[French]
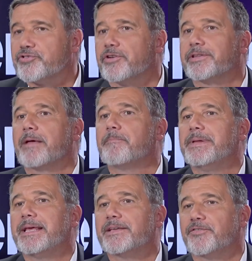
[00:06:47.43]
genre
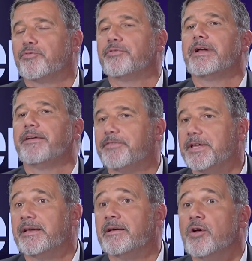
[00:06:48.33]
d'implication dans la
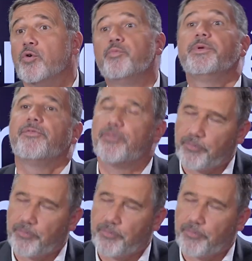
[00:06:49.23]
ville ou bien il